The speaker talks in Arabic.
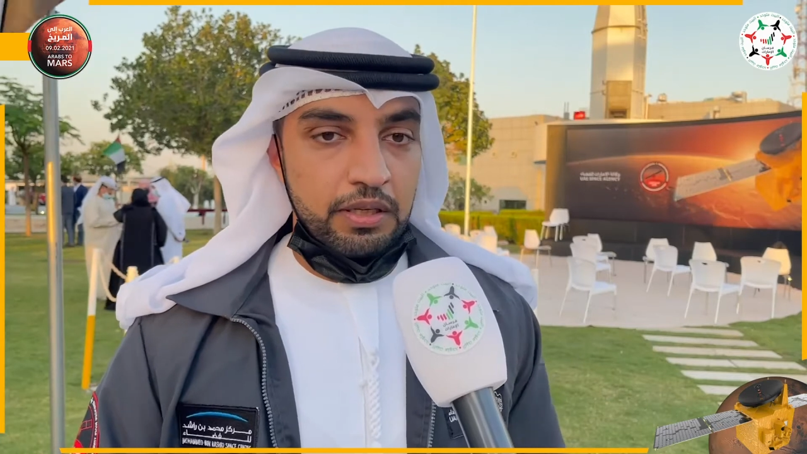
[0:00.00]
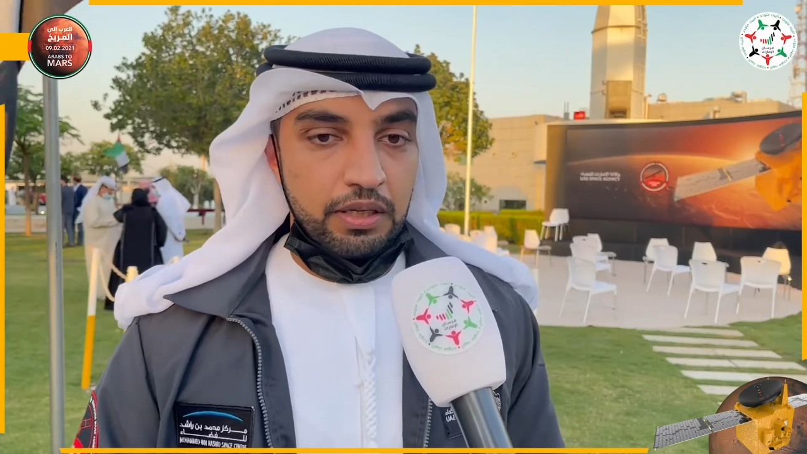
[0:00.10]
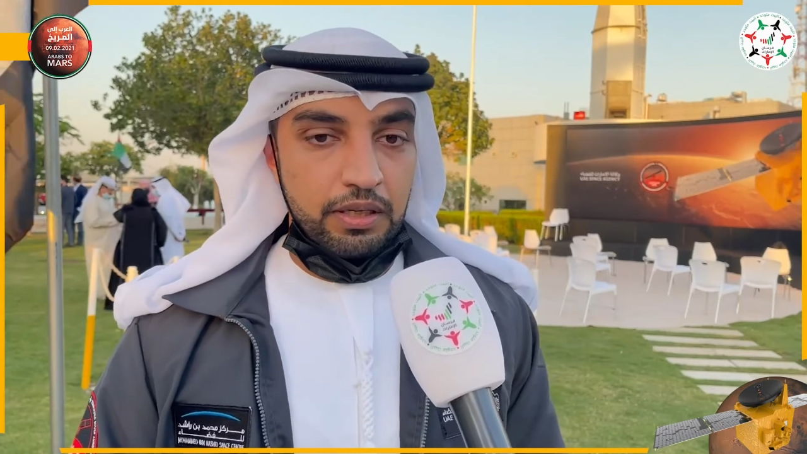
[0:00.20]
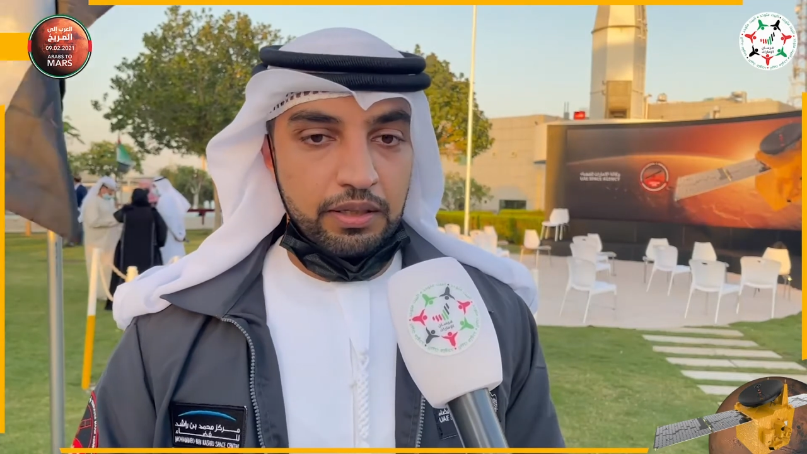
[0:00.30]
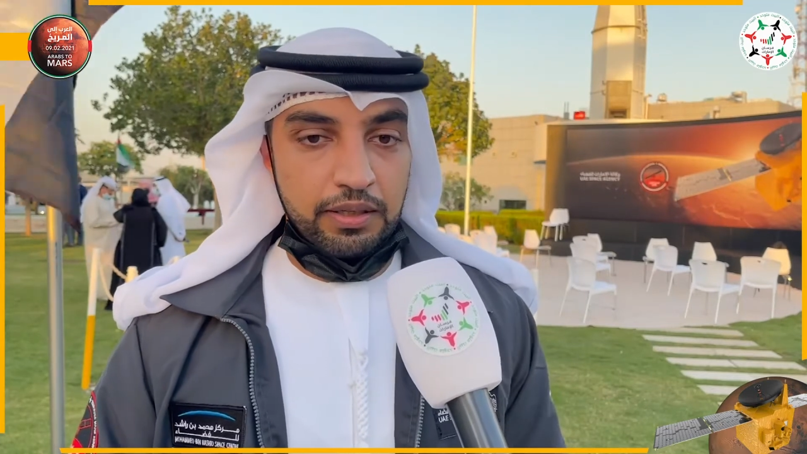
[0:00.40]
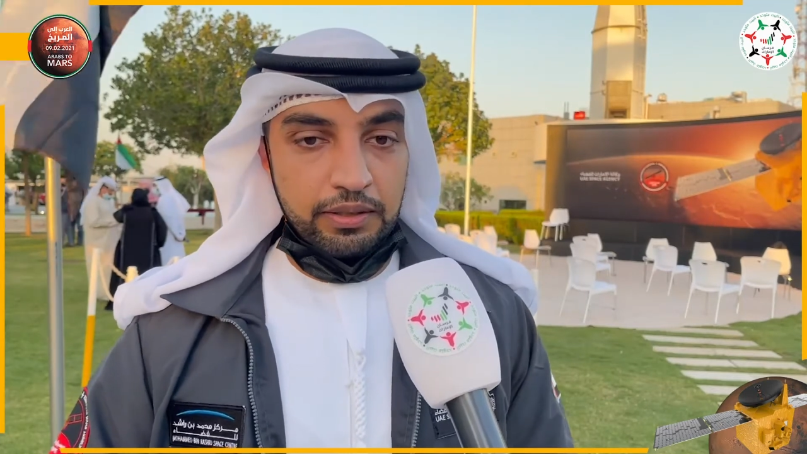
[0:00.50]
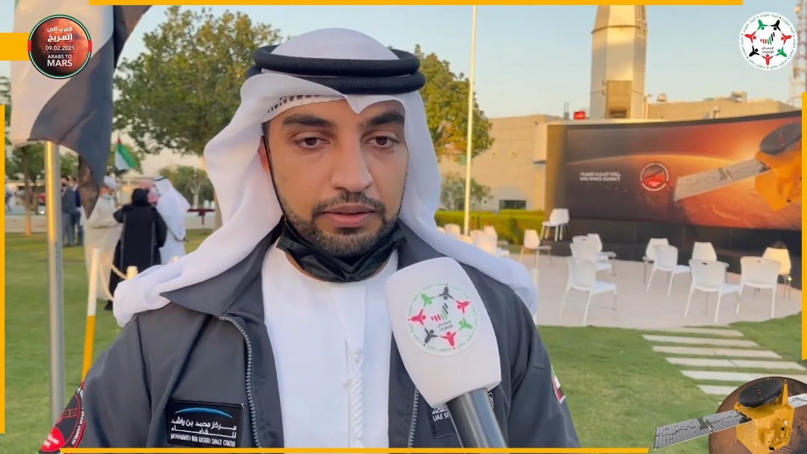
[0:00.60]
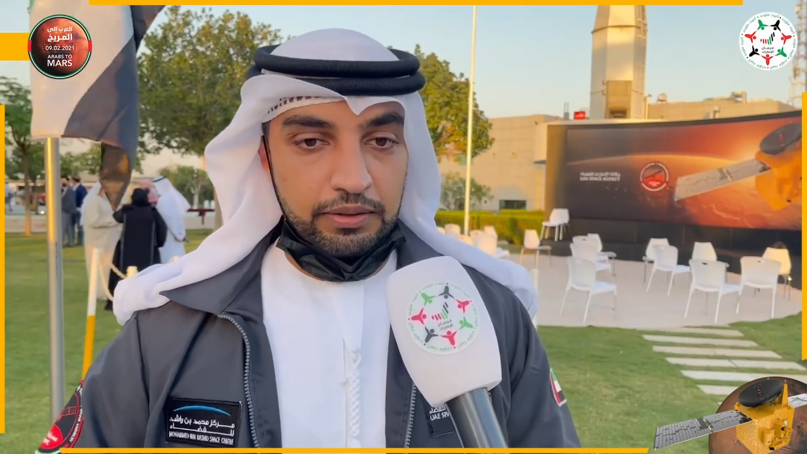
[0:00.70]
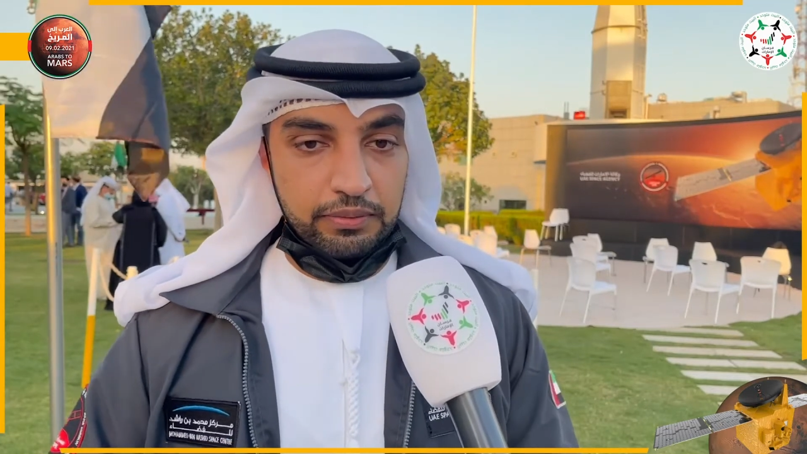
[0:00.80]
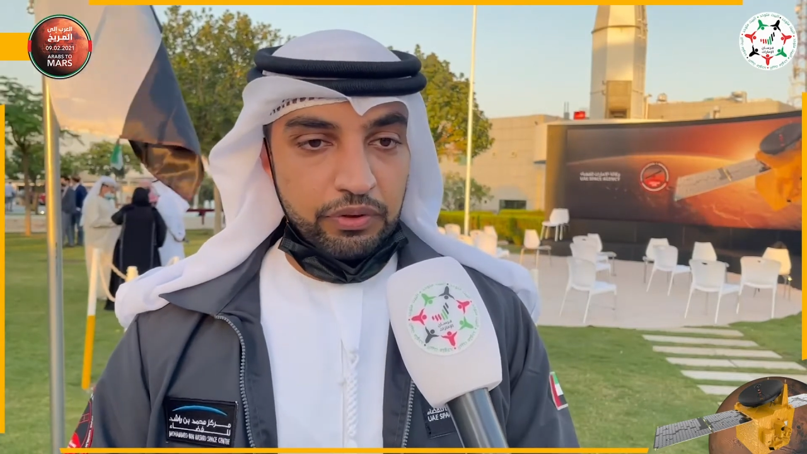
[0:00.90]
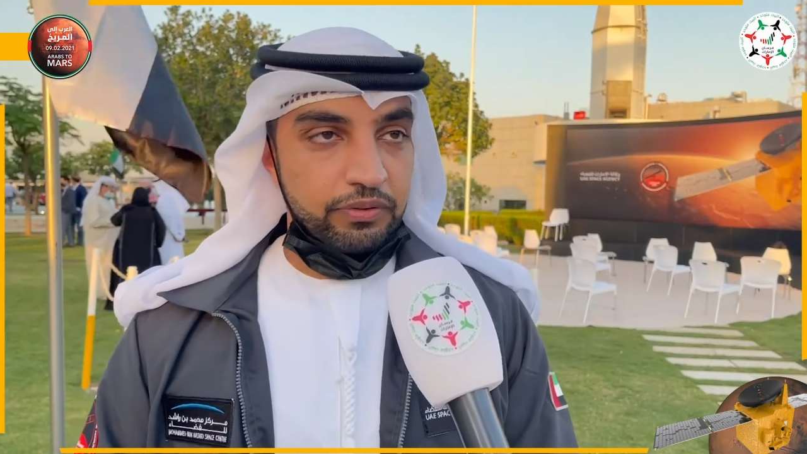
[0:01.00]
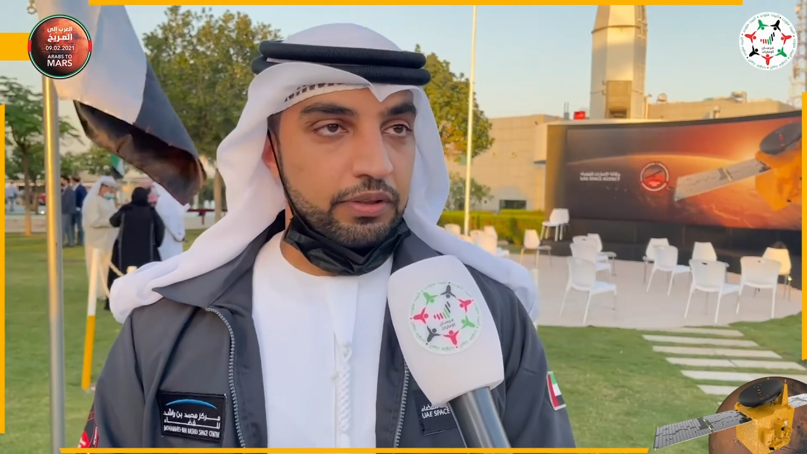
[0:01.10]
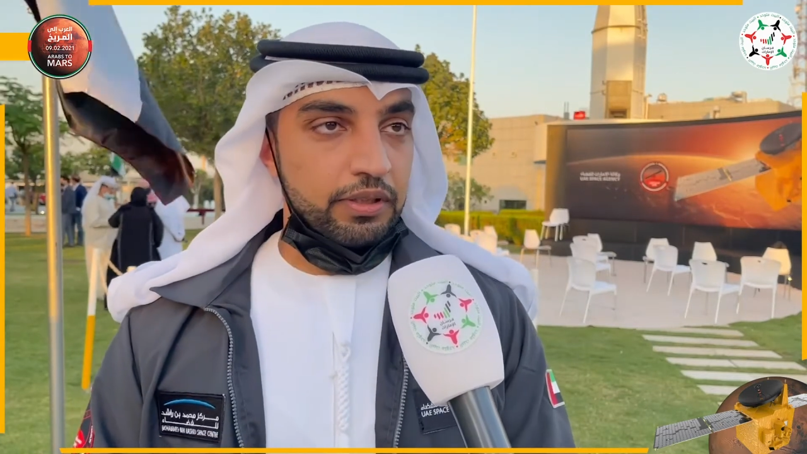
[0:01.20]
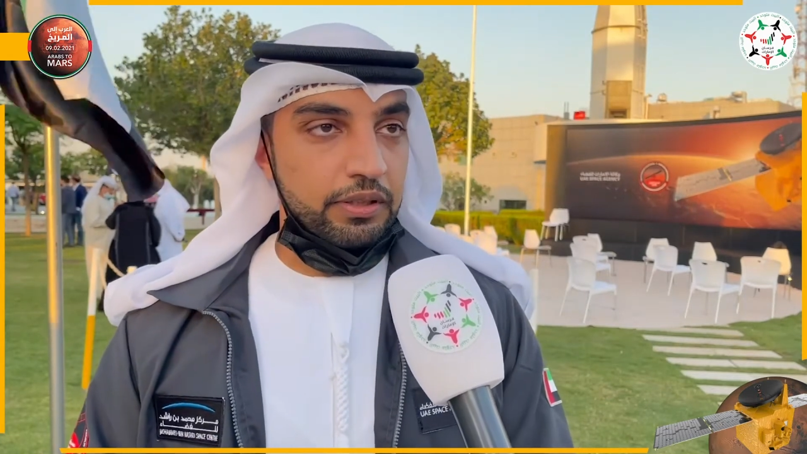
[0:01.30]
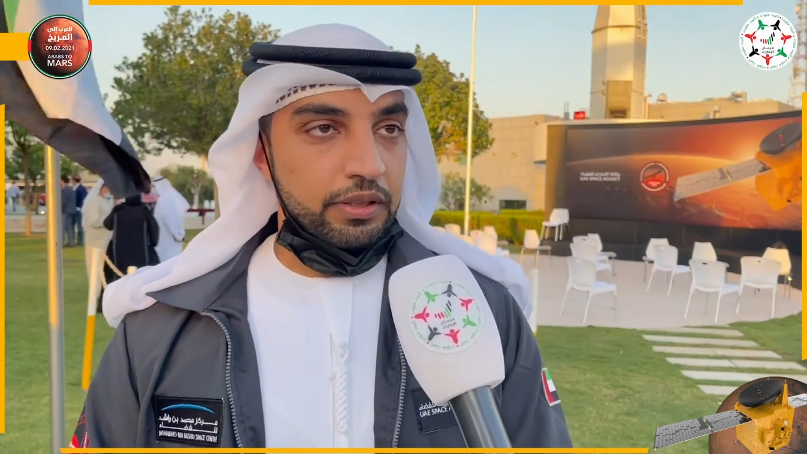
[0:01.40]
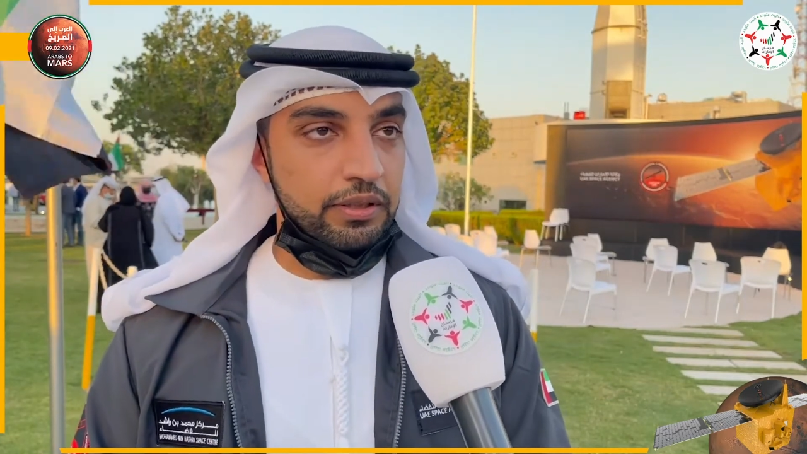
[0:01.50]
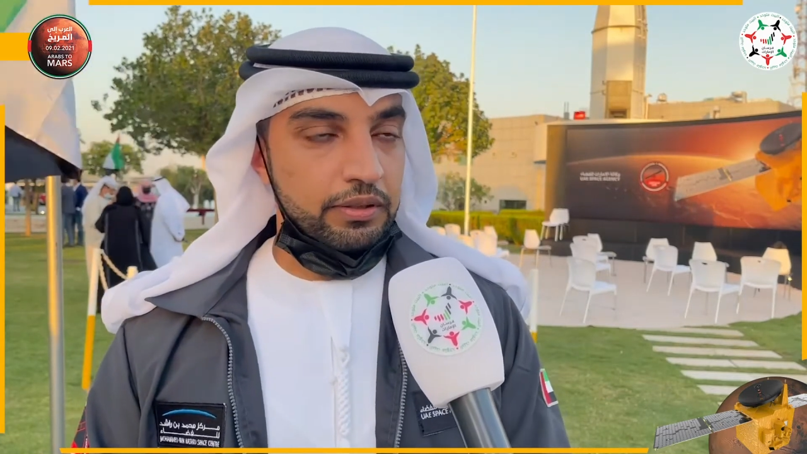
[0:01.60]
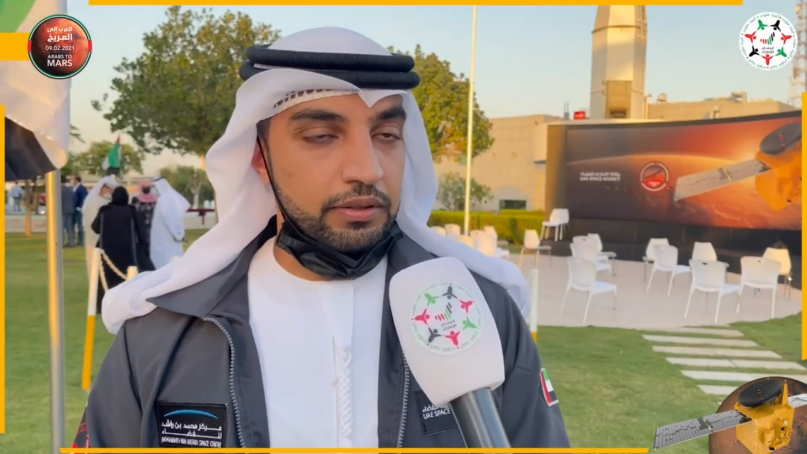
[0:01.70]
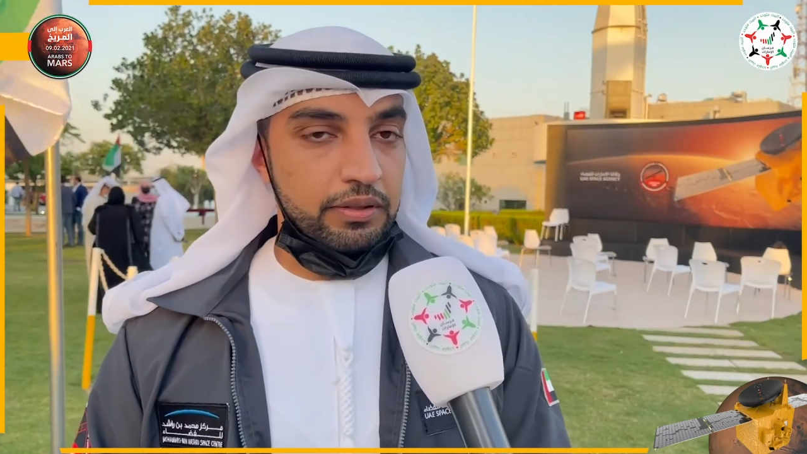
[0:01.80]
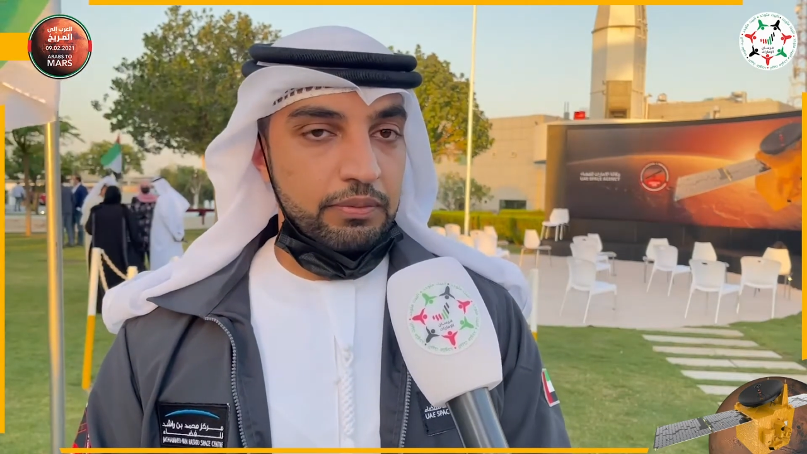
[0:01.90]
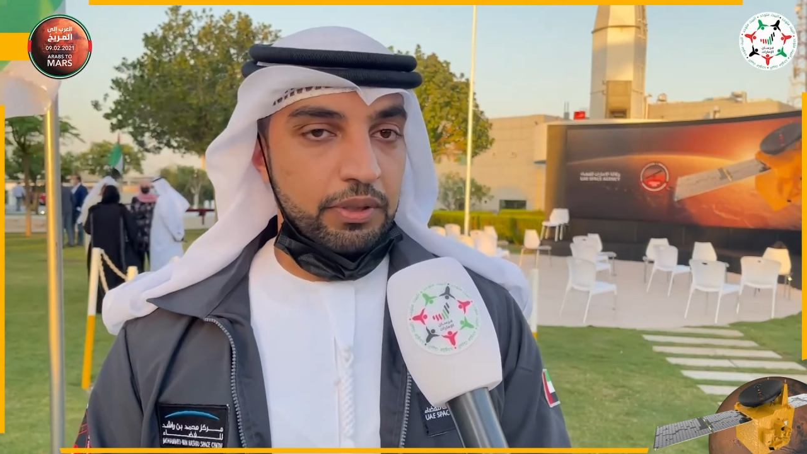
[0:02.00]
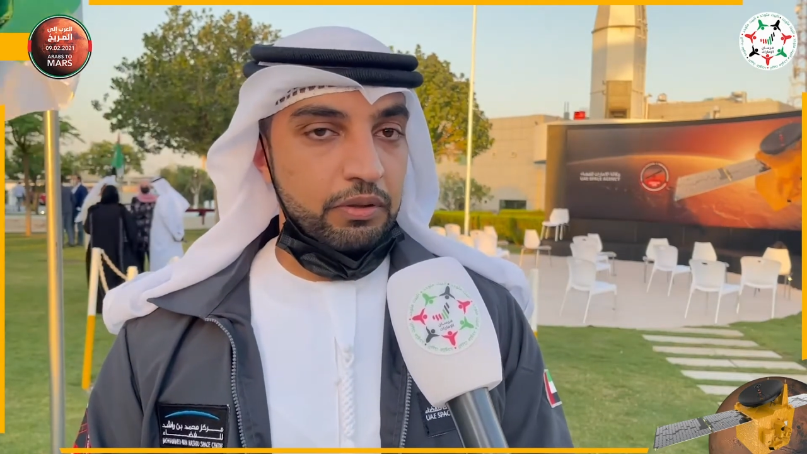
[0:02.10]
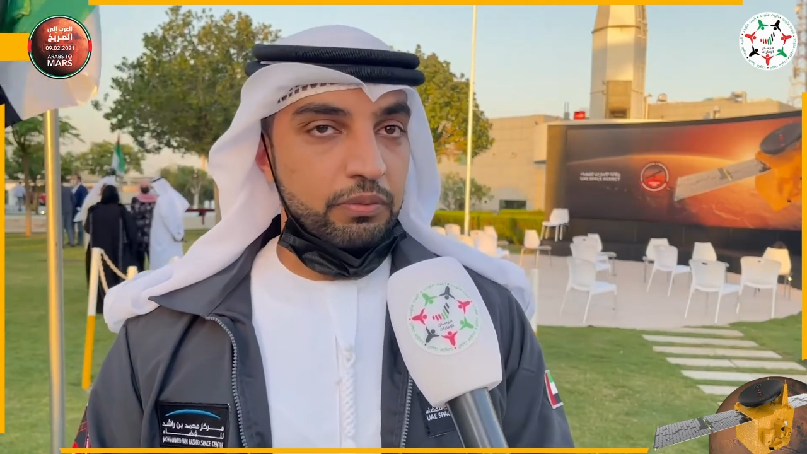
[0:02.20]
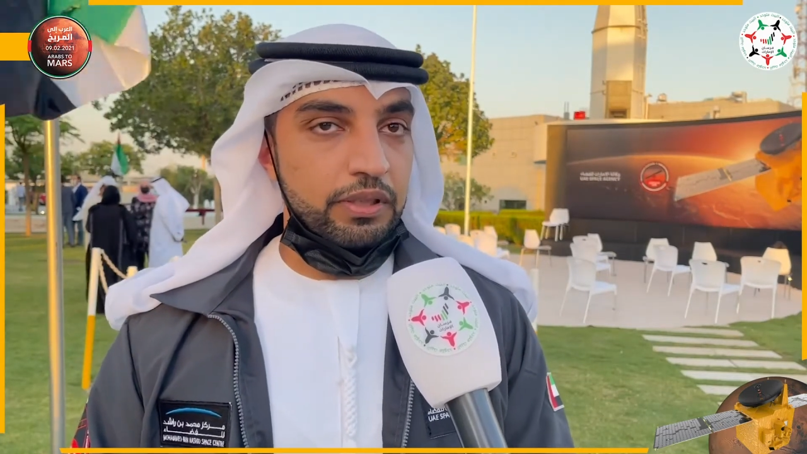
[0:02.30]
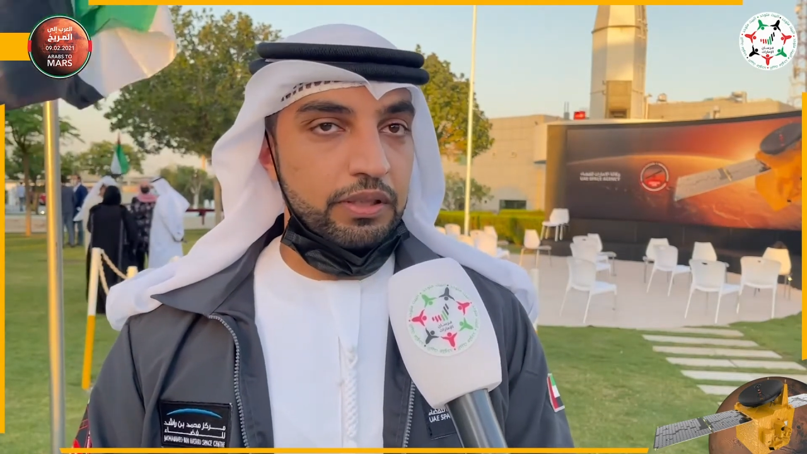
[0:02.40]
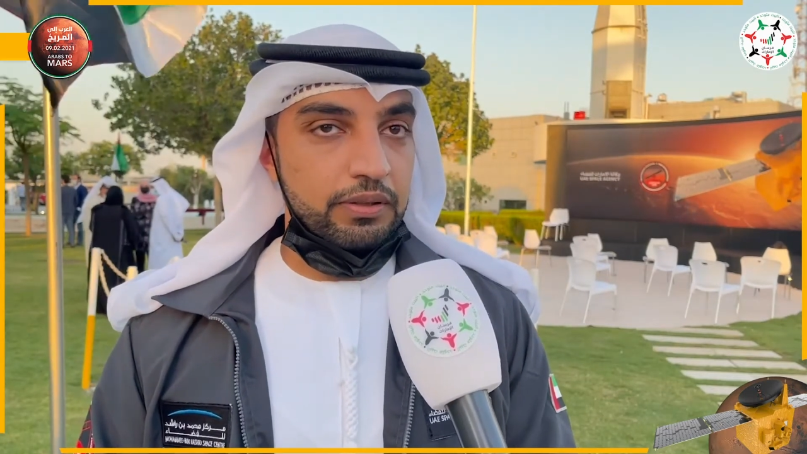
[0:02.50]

راح نوزع نحط المعلومات